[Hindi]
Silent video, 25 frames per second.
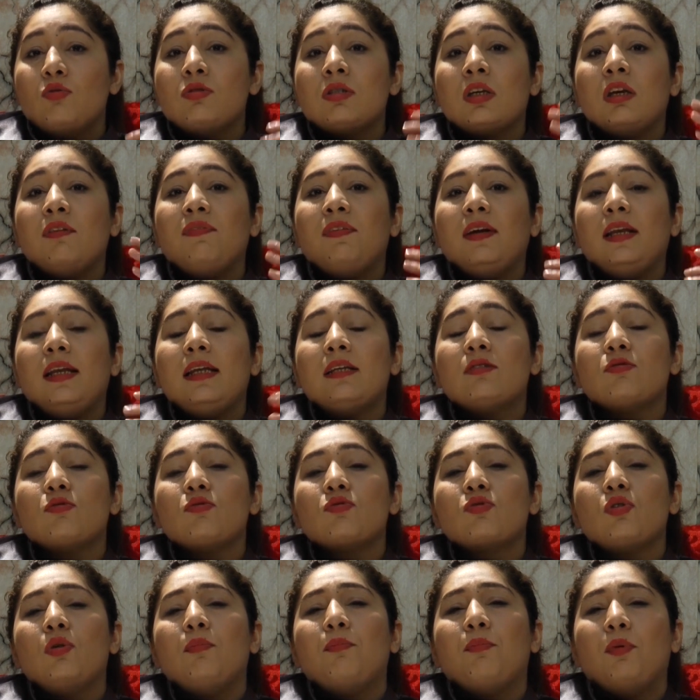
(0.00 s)
उसकी फीलिंग्स
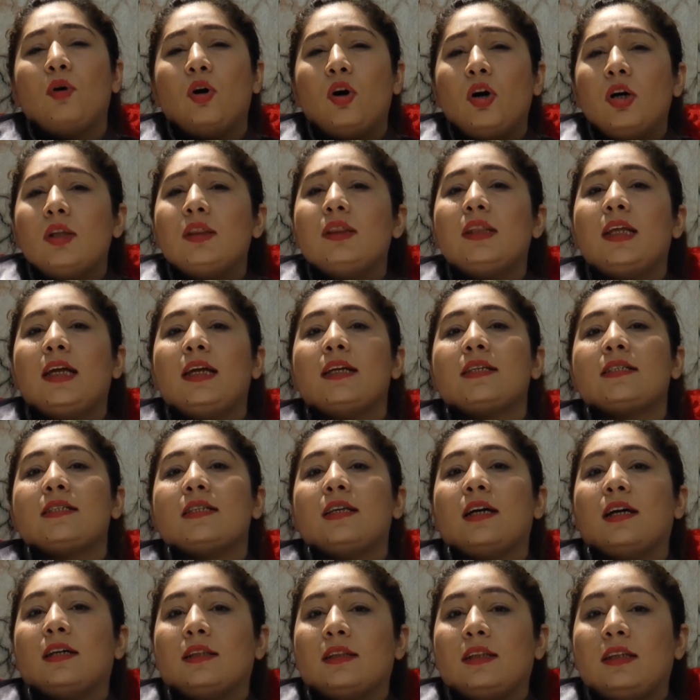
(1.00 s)
उसको बहुत देर
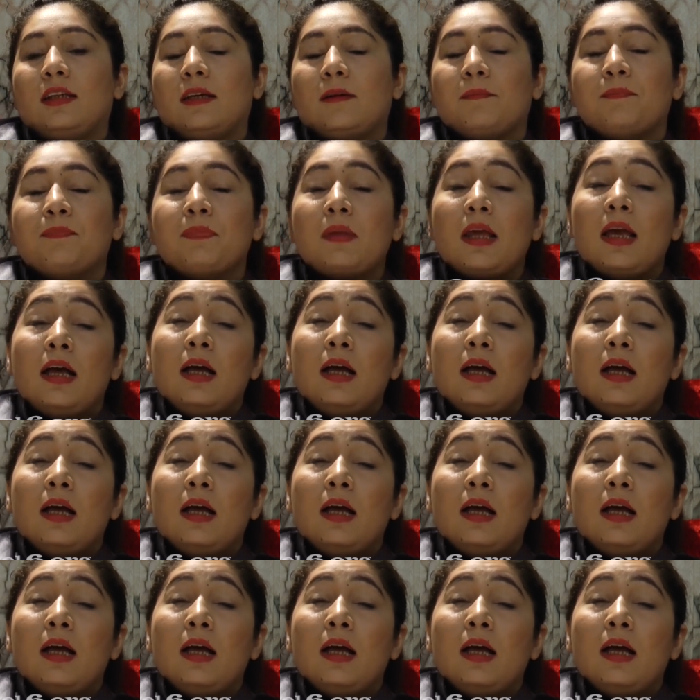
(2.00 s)
से आती हैं